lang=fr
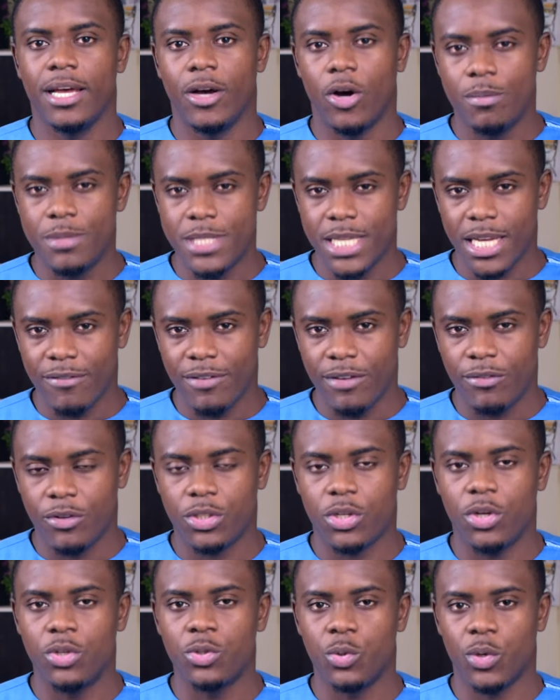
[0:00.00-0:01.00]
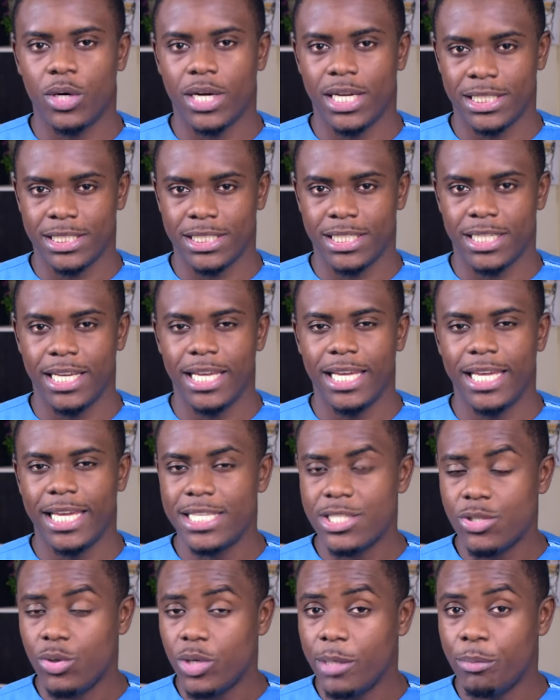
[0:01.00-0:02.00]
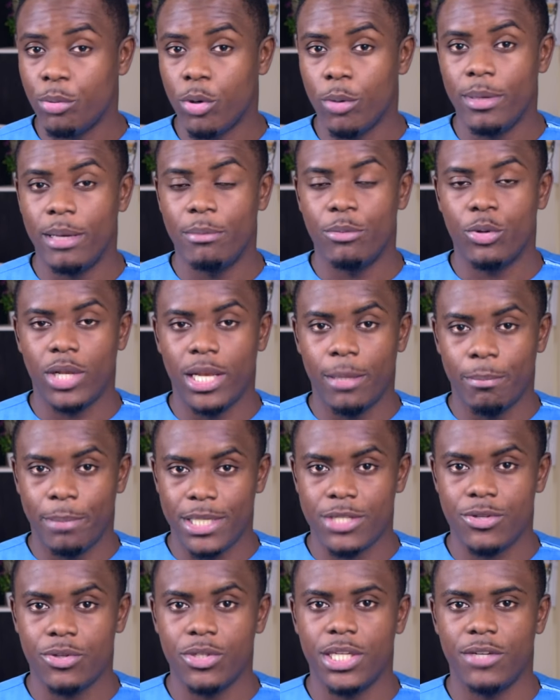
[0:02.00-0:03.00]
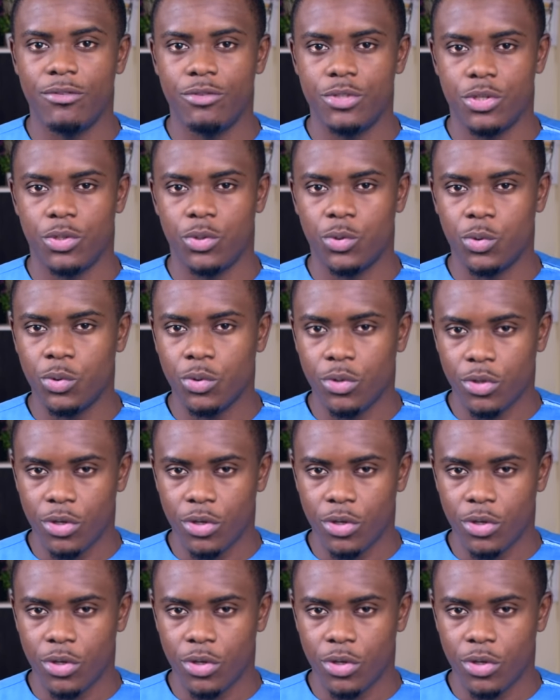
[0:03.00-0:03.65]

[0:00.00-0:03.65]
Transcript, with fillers: Observez votre entourage. Quels sont les problèmes que les personnes qui vous entourent